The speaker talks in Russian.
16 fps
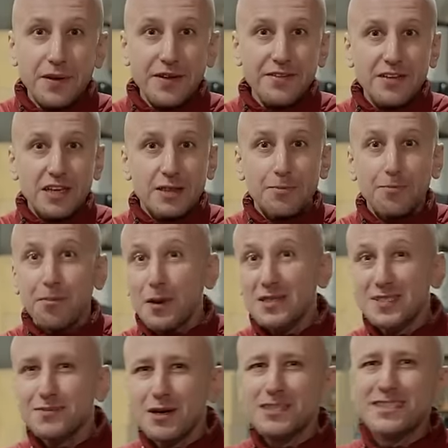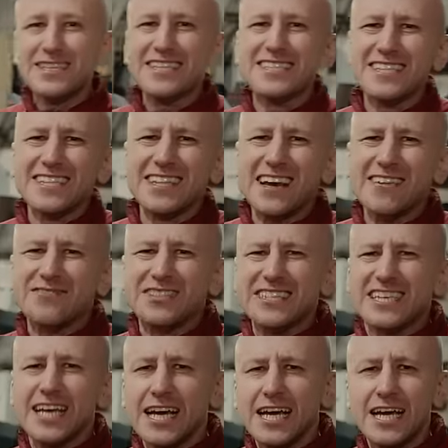Привет! Посмотрите на
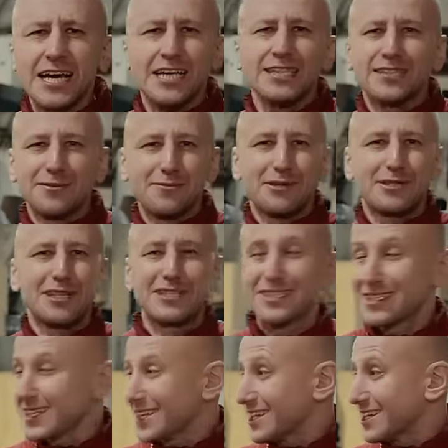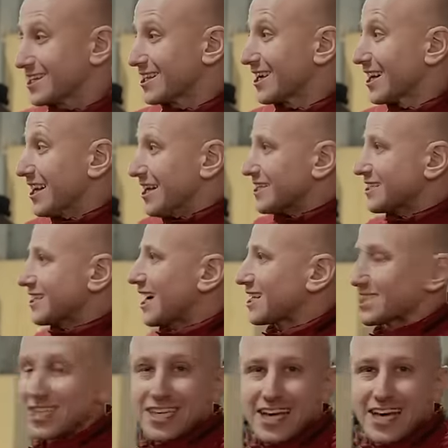все эти мотоциклы.
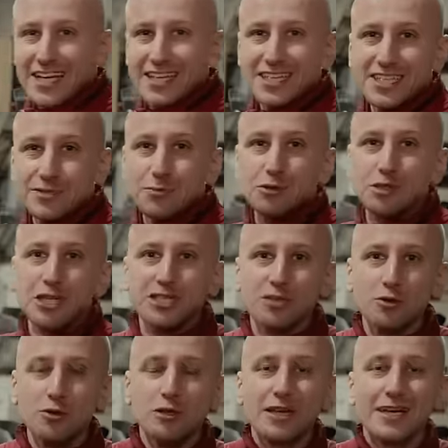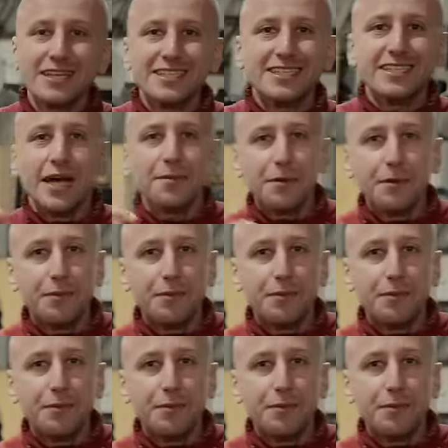Наши коллеги из Мотостронга сами